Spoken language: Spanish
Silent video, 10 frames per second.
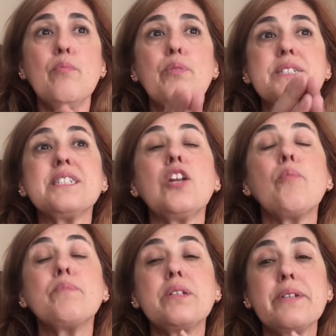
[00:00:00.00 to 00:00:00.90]
pues el
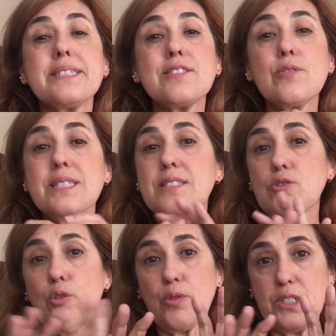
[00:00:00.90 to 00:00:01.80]
omniverso es
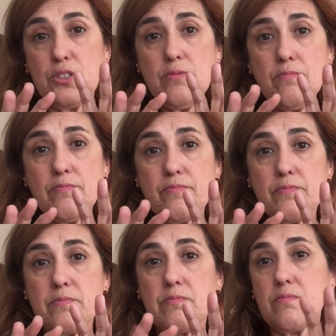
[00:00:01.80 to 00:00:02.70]
todo eso.
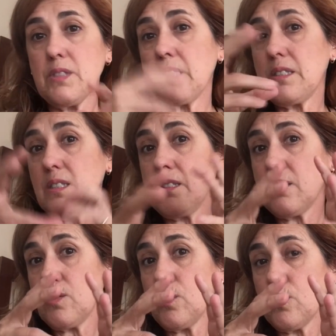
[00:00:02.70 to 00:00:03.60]

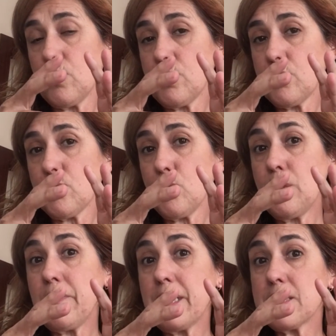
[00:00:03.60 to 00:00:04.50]
Distintos
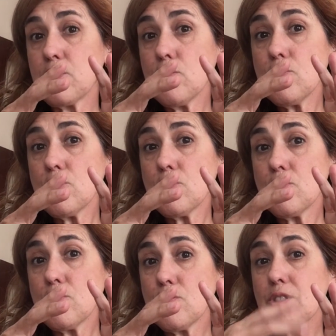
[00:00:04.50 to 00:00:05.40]
universos,
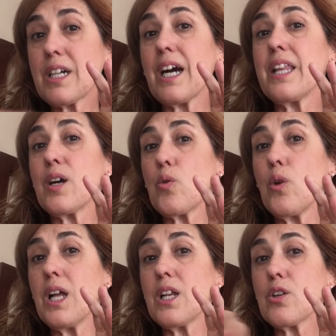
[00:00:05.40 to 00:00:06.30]
cada
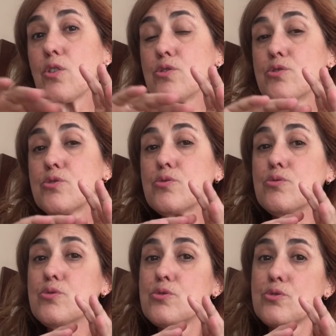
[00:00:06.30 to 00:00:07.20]
cual con
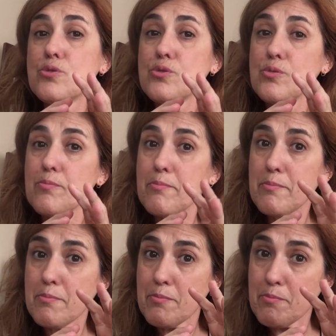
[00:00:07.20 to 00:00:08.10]
sus
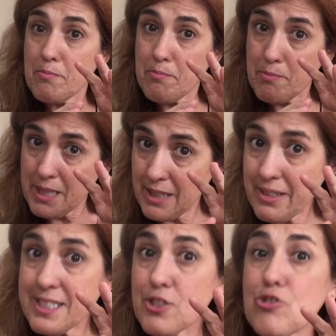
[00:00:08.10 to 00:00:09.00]
mm,
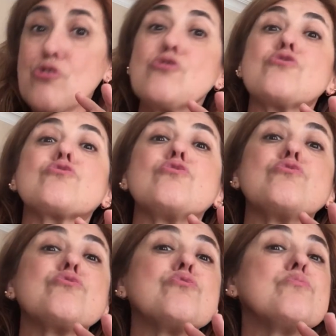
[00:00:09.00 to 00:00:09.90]
metaversos, con
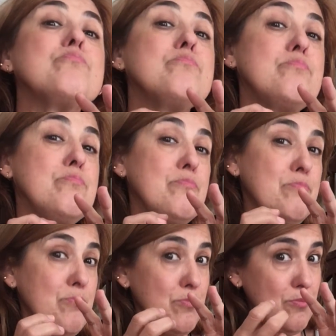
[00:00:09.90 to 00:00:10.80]
su
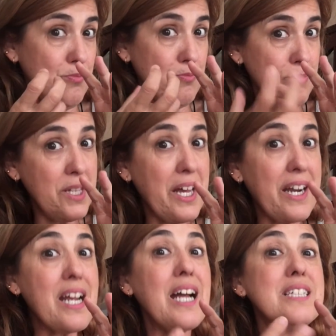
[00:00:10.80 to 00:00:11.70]
vida
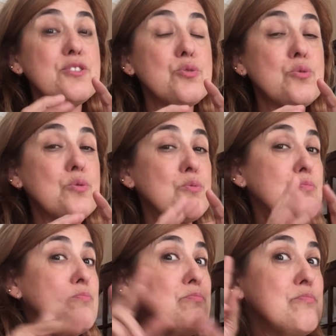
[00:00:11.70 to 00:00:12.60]
real y su
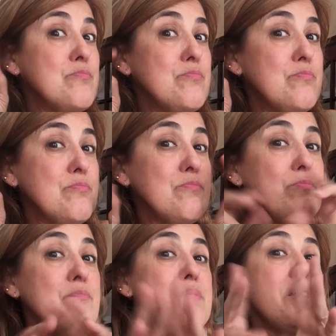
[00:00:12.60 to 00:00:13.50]

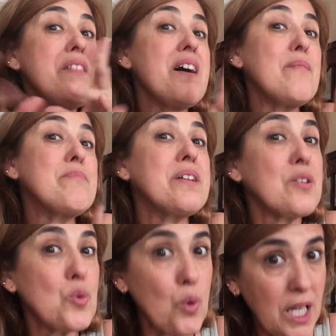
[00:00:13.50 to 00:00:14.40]
vida
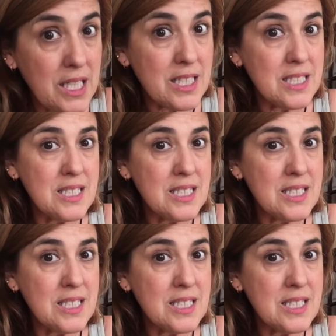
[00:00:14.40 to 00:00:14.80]
virtual.